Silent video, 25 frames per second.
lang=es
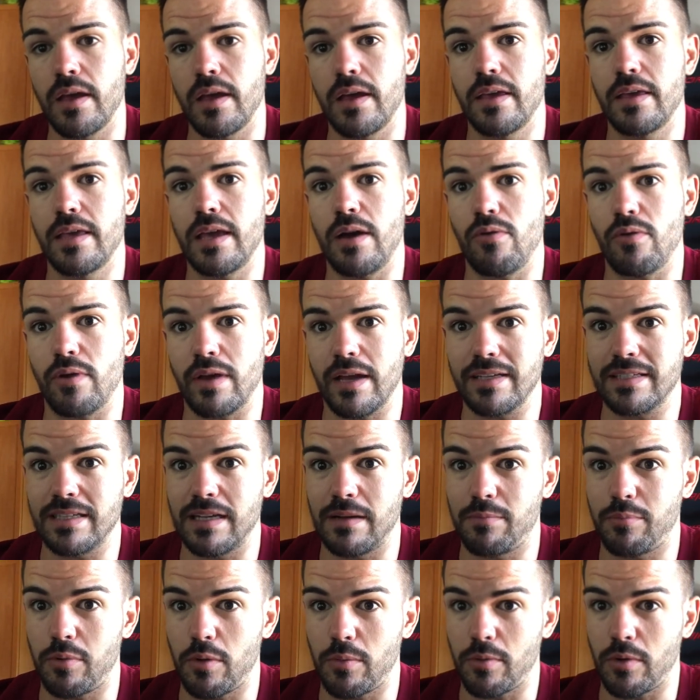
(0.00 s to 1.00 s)
Y aunque es
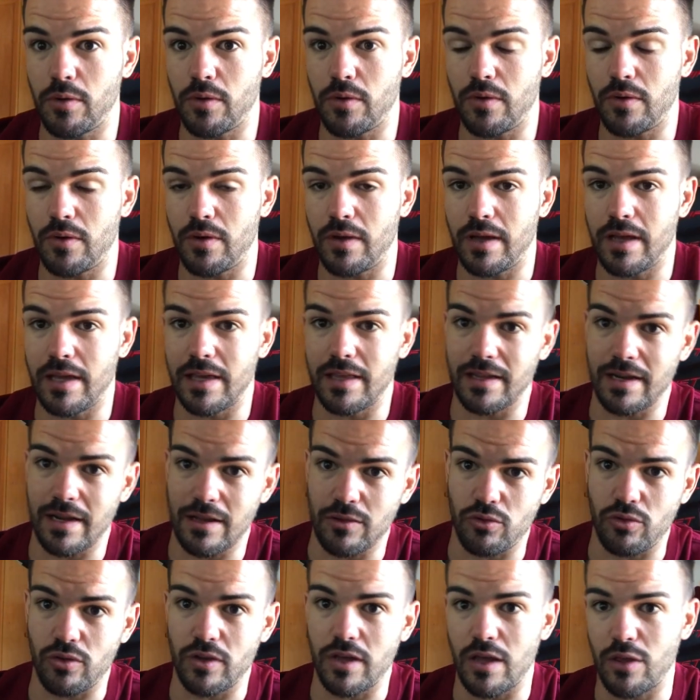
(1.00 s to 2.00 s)
el propio
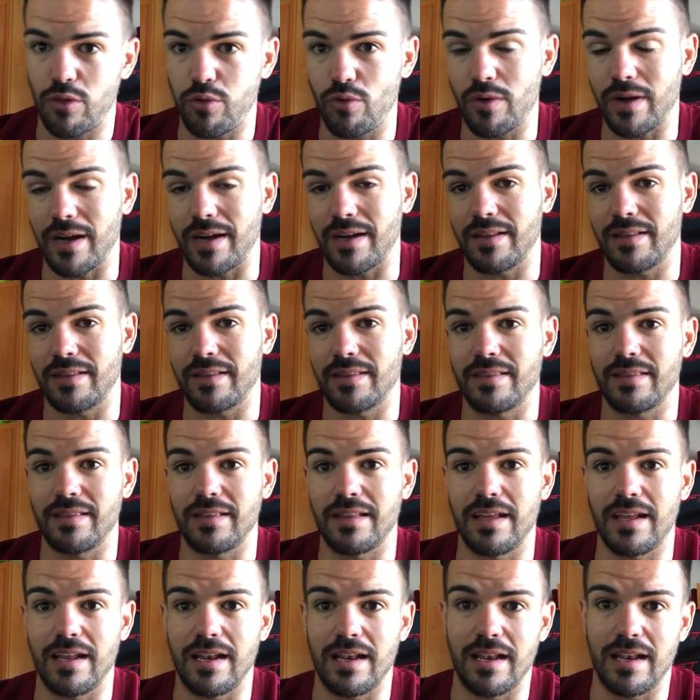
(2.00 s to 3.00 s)
hidrato y azúcar
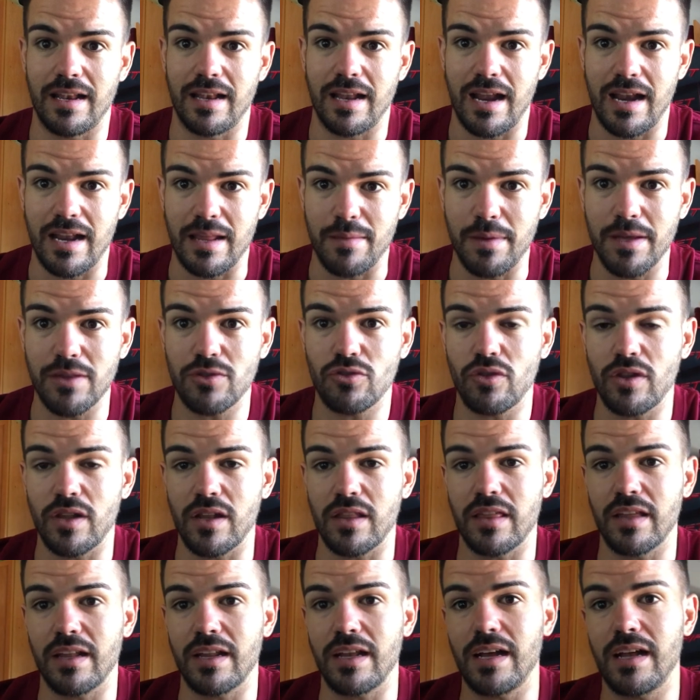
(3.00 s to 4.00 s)
del alimento, del
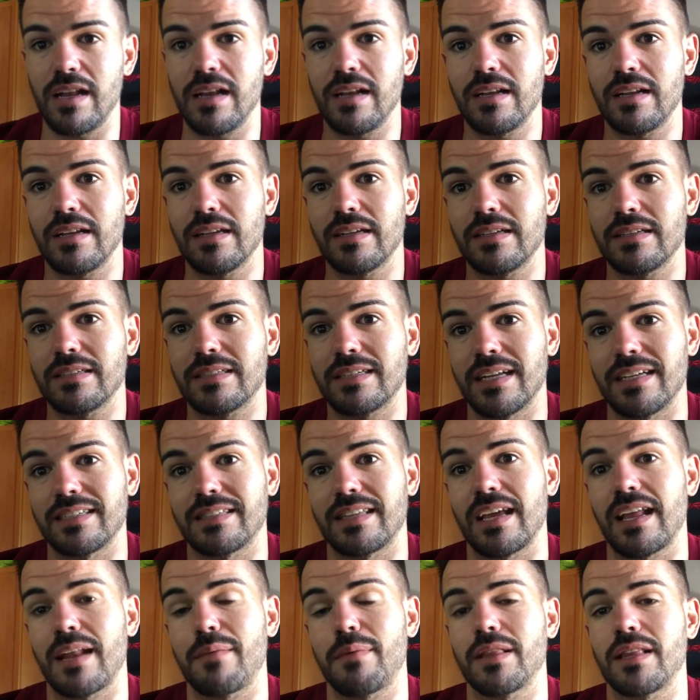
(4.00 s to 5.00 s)
cereal, se le
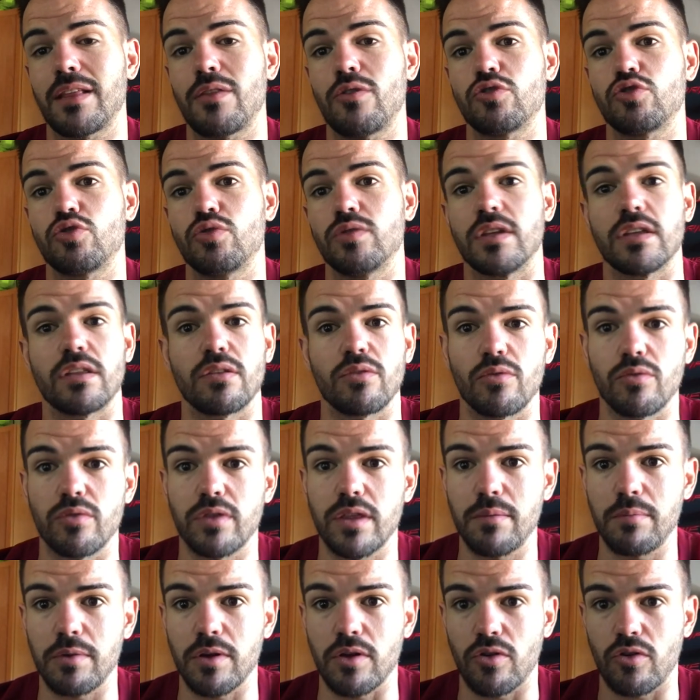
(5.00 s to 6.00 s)
está incrementando su índice
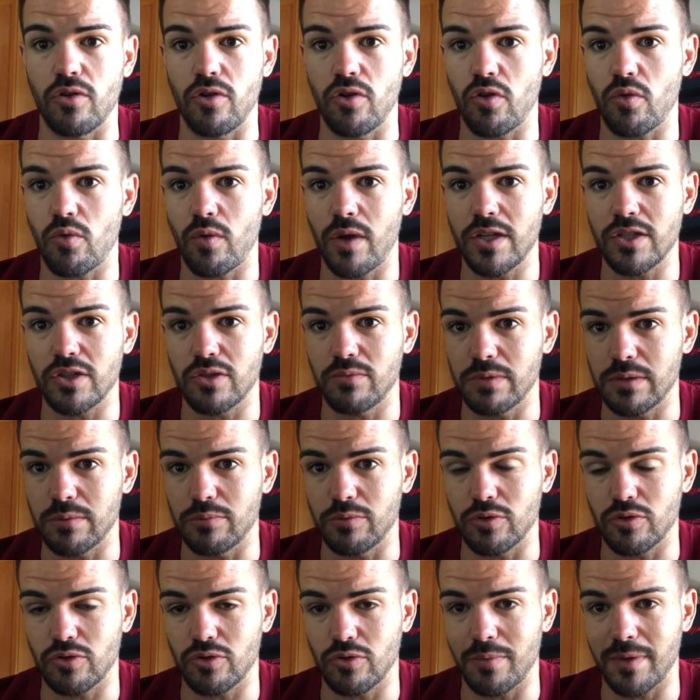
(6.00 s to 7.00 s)
glucémico, con lo cual es lo
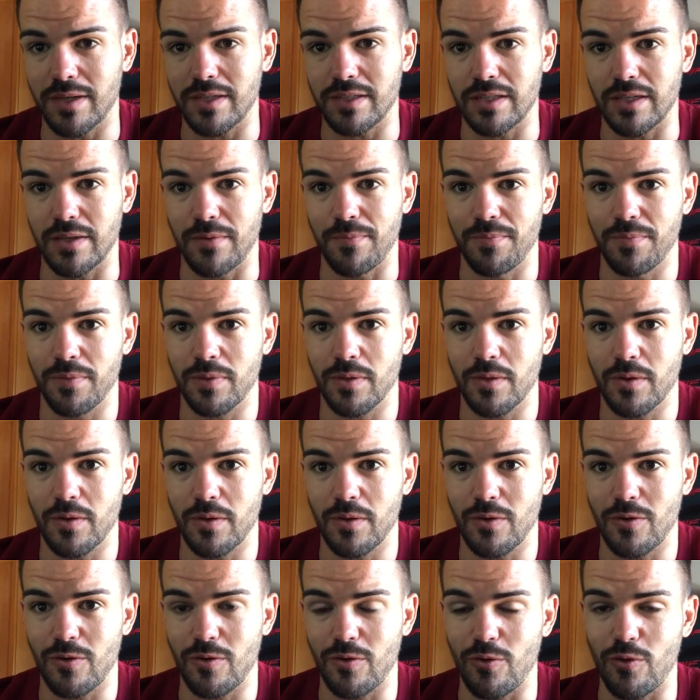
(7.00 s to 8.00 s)
mismo tomarse
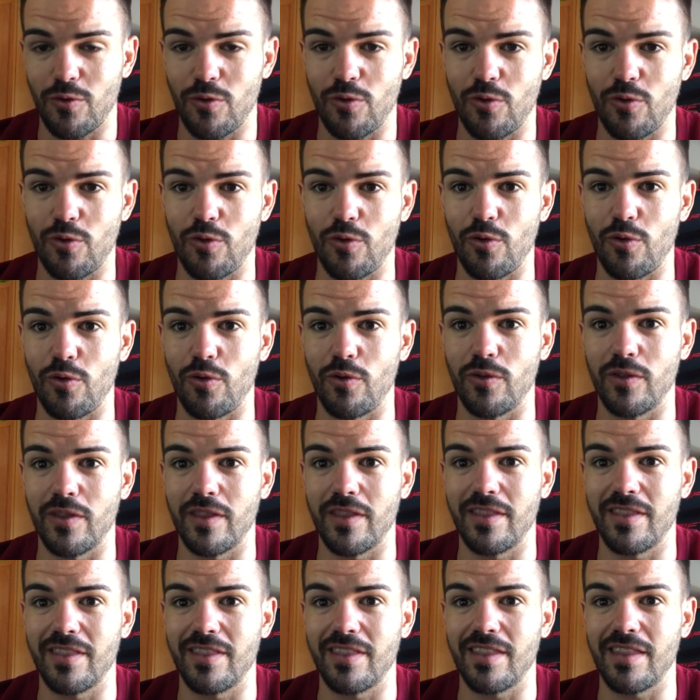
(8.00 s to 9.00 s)

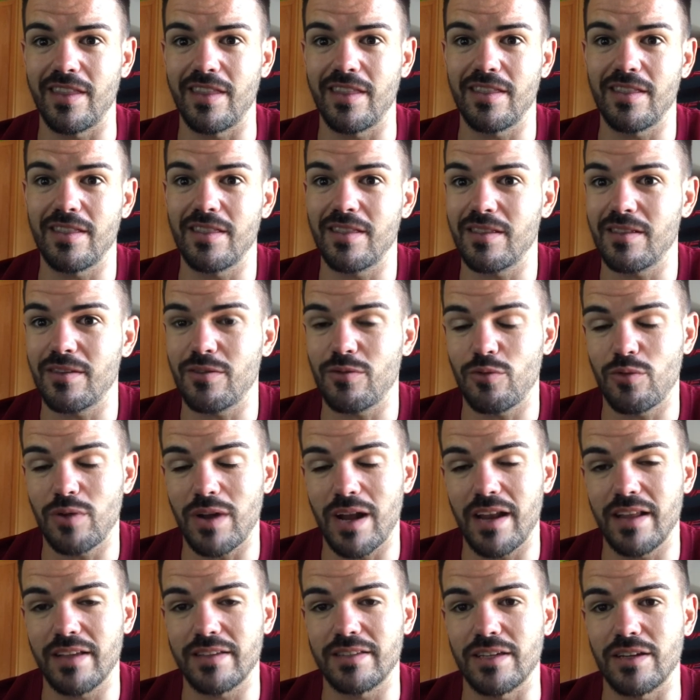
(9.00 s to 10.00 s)
un,
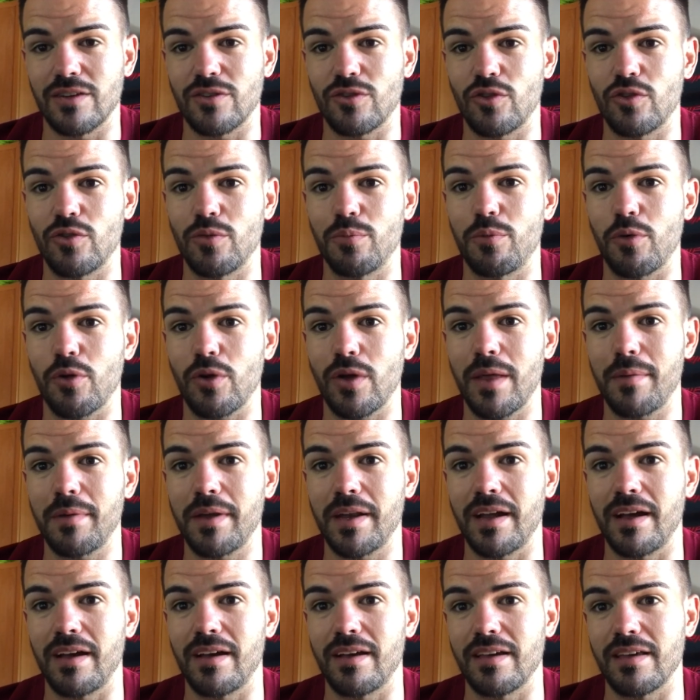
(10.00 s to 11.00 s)
una leche con un poco de
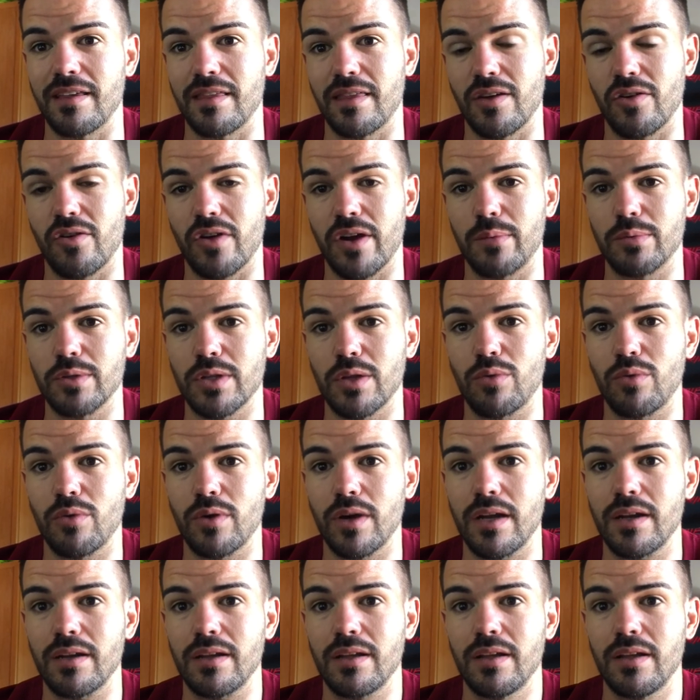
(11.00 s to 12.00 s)
avena y 5 gramos de
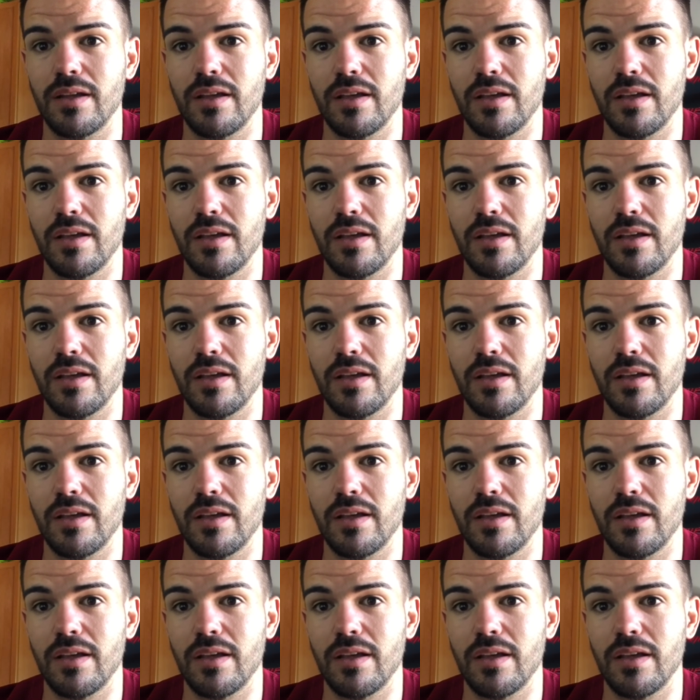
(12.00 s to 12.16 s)
azúcar